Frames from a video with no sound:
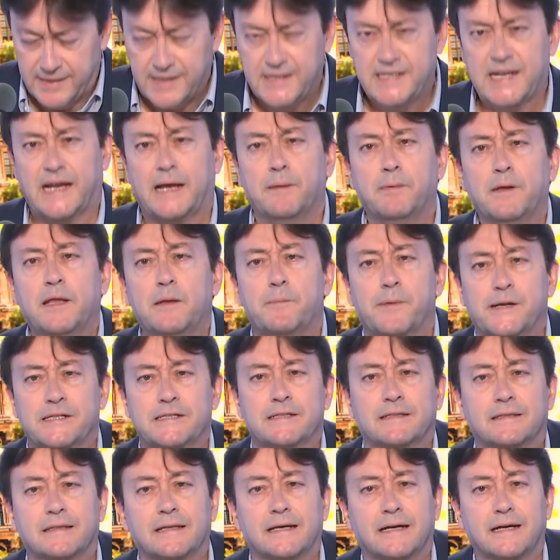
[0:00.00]
Se acaba de
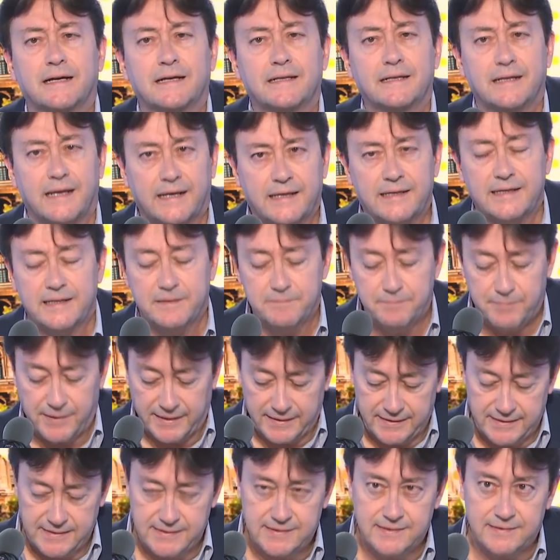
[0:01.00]
presentar aquí en
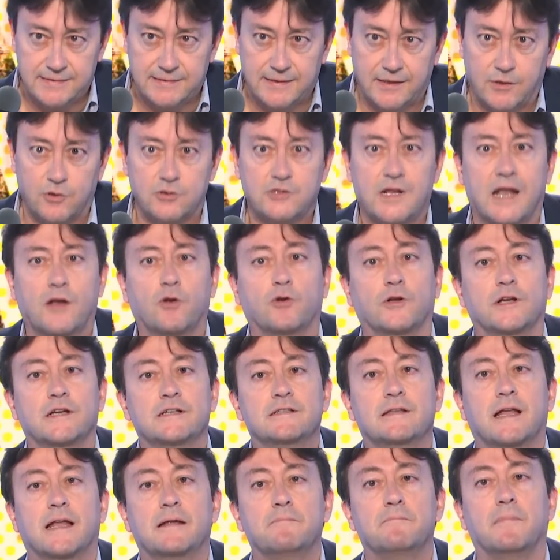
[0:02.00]
París, en los
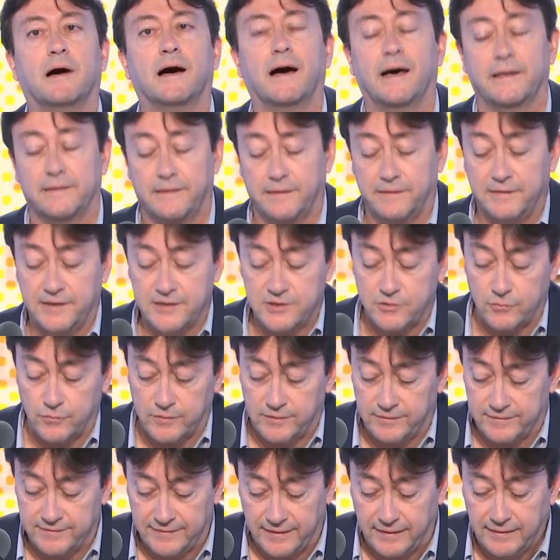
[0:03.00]
salones de la Embajada de
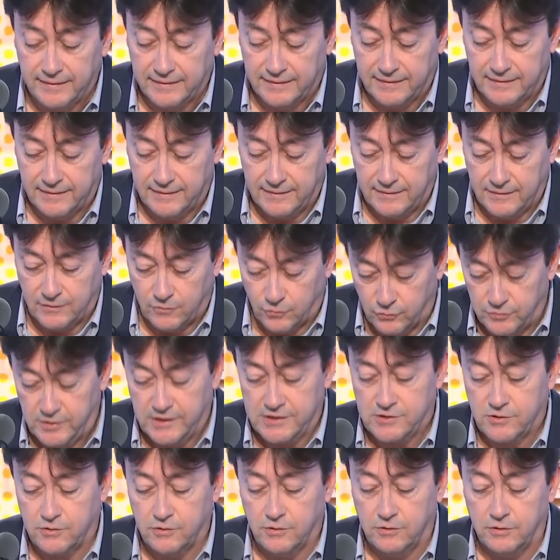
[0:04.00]
Suiza, un
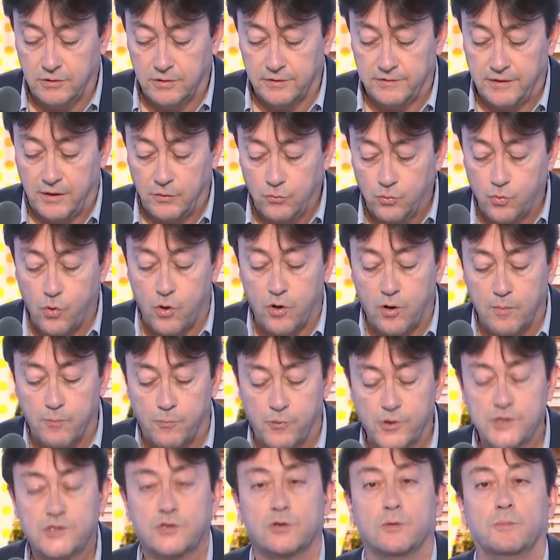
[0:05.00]
disco del dúo
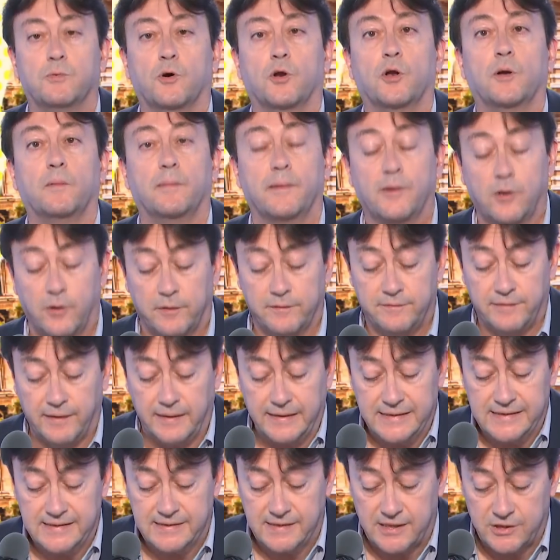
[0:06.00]
compuesto por el
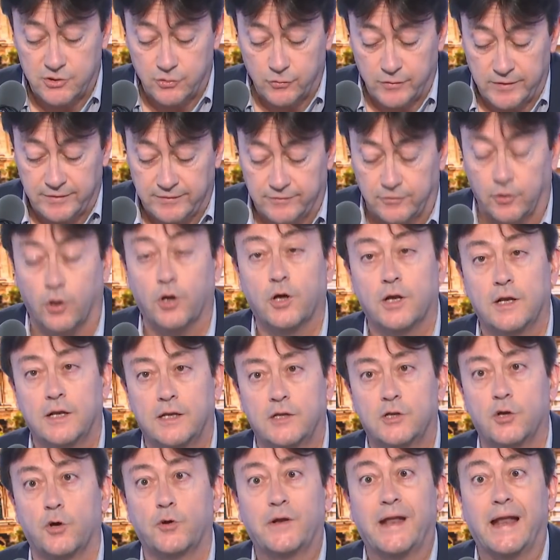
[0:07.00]
violoncelista suizo
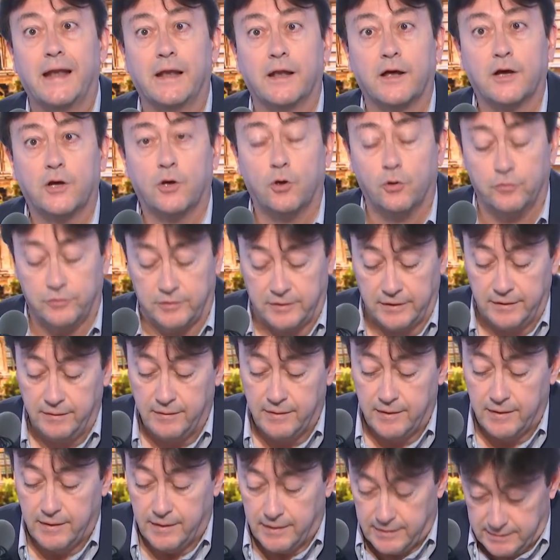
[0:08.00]
Lionel Cote
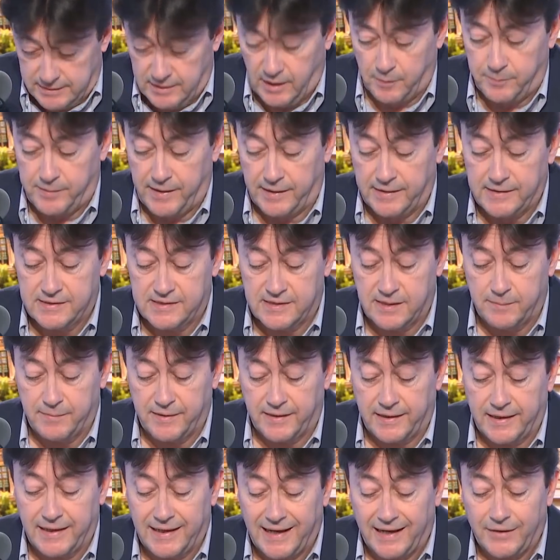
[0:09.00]
y el pianista
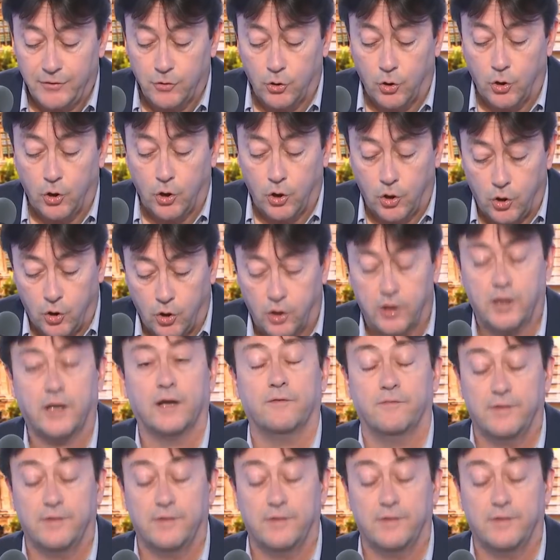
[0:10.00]
mexicano Jorge